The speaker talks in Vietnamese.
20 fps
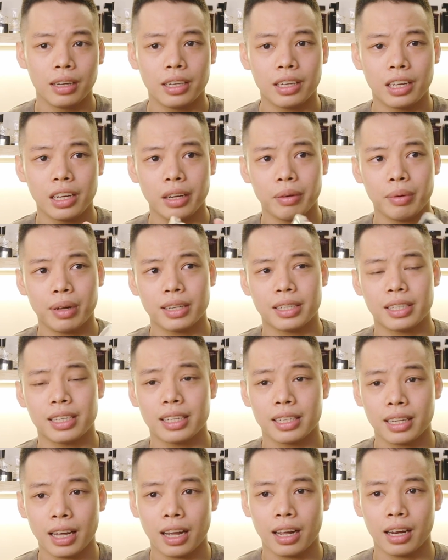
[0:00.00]
thì khi các bạn
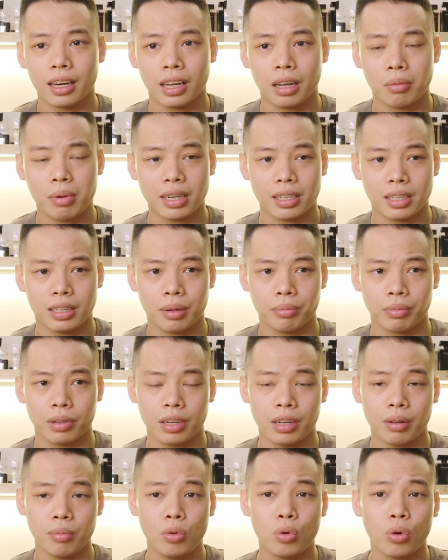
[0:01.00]
xịt ra các bạn sẽ cảm
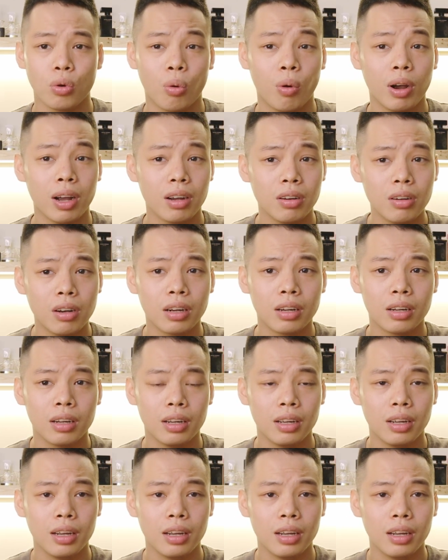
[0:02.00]
thấy cái mùi hoắc hương